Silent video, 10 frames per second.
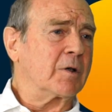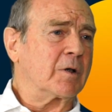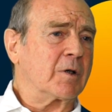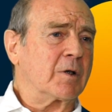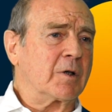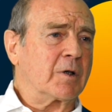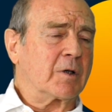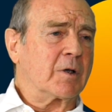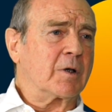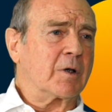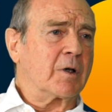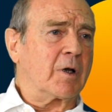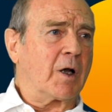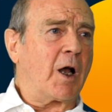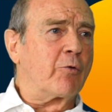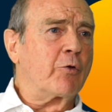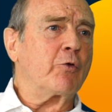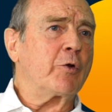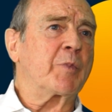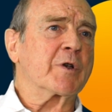les meilleurs, c'est les meilleurs aussi. Ah oui,
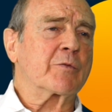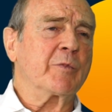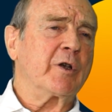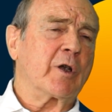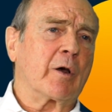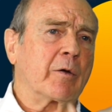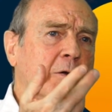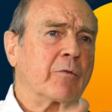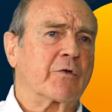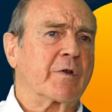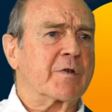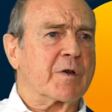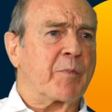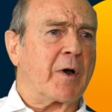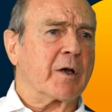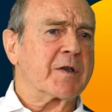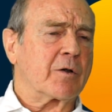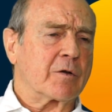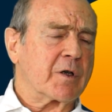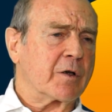oui, parce que c'est pas
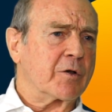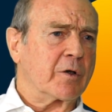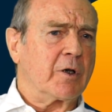récent, ça.